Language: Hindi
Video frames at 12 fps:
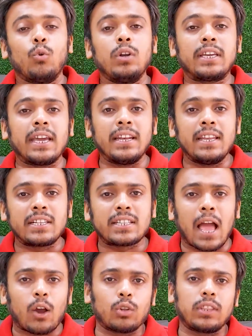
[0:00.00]
उनके
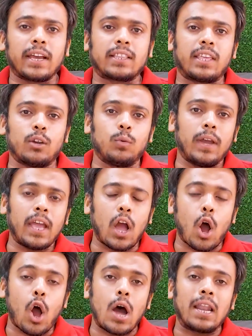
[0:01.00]
निष्ठा को देखते हुए
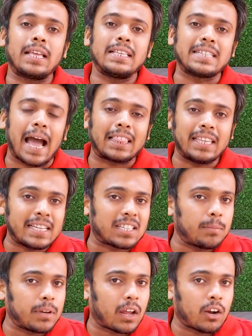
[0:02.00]
और जातीय
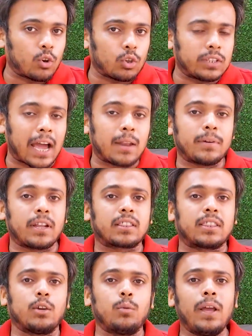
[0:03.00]
समीकरण को ध्यान में
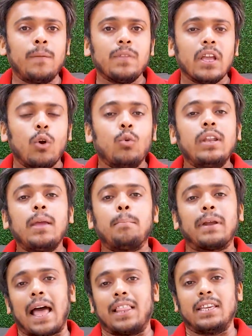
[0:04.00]
रखते हुए उन्हें
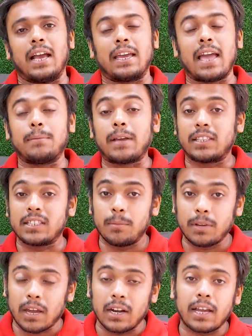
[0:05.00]
बना दिया गया जातीय
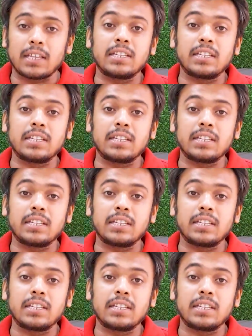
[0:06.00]
समीकरण का